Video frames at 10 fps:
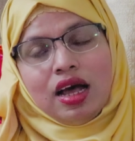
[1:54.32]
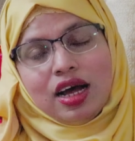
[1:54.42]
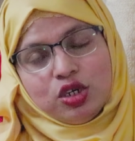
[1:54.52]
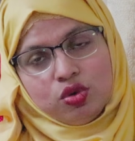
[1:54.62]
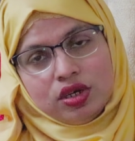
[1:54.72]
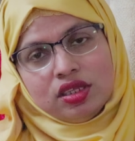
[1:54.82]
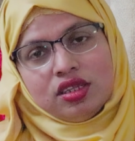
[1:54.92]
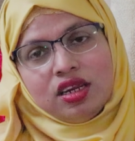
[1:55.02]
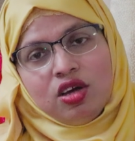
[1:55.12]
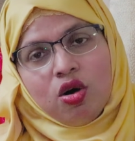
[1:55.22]
ঘা শুকাতে
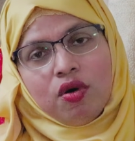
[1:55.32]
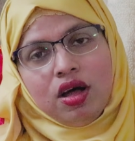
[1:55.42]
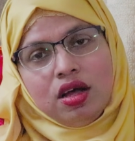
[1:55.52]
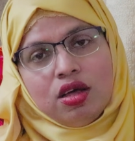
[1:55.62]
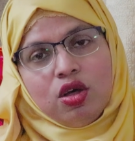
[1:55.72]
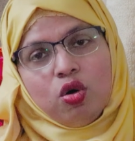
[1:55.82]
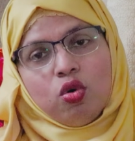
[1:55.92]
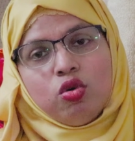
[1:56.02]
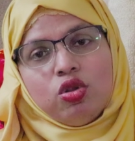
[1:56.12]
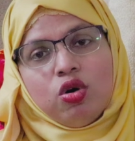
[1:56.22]
দেরি হওয়া
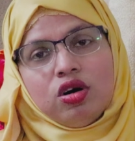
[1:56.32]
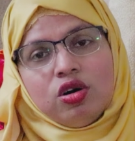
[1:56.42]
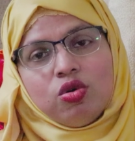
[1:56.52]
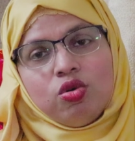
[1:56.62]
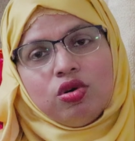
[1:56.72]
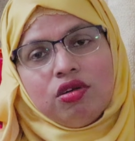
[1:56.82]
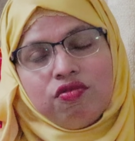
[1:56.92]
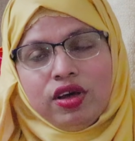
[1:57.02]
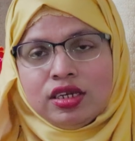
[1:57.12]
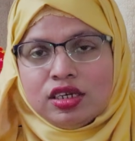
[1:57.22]
কোনো ধরনের কোনো
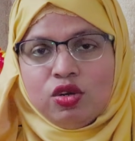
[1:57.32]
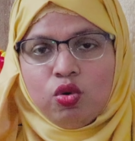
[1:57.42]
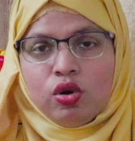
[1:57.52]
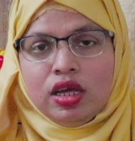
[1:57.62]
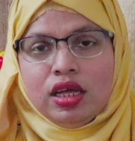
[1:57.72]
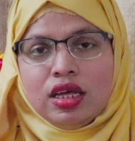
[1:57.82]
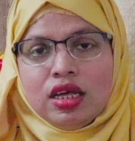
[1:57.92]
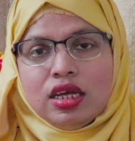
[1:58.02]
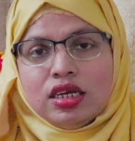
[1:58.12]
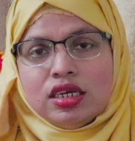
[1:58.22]
ইনফেকশন হলে
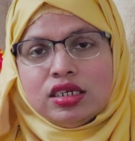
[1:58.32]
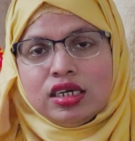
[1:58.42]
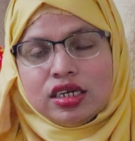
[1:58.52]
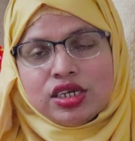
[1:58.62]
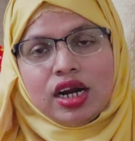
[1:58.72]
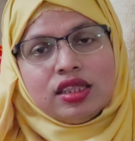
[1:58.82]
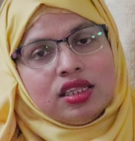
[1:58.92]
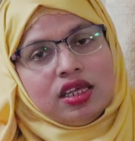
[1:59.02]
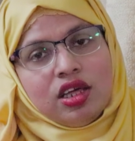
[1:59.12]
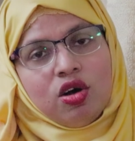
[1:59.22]
সেটা
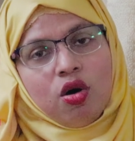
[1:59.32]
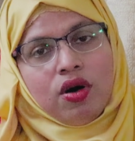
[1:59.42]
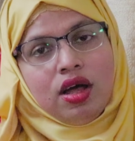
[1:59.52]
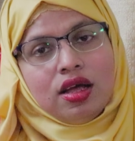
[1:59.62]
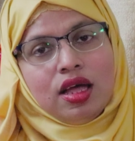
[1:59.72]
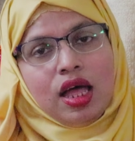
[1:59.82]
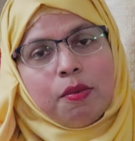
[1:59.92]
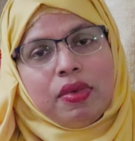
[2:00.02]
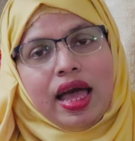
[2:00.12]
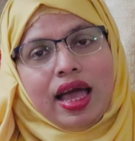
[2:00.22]
সারতে দেরি হওয়া
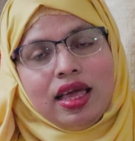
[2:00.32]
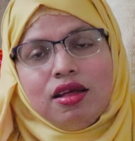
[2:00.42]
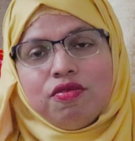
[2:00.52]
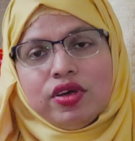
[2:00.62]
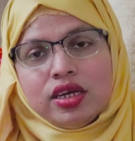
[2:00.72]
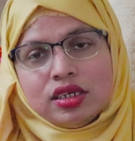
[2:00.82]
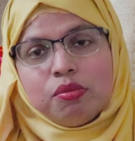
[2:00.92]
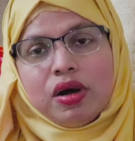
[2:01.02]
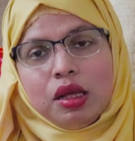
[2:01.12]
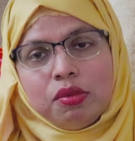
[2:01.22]
বা একই
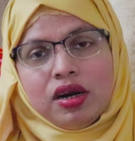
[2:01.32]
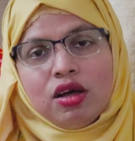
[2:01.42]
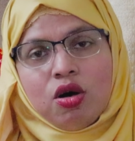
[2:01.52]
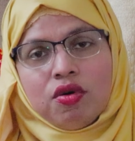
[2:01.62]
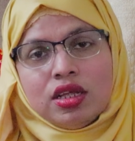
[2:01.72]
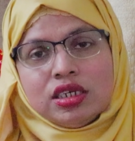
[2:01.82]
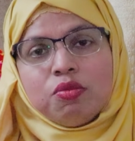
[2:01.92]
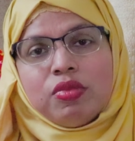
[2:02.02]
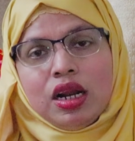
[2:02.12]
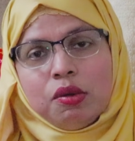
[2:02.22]
ইনফেকশন বারে বারে হওয়া
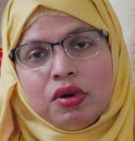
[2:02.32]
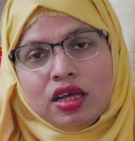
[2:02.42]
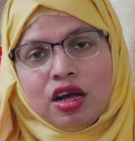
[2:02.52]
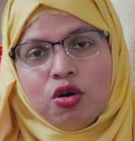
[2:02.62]
যেমন বারে বারে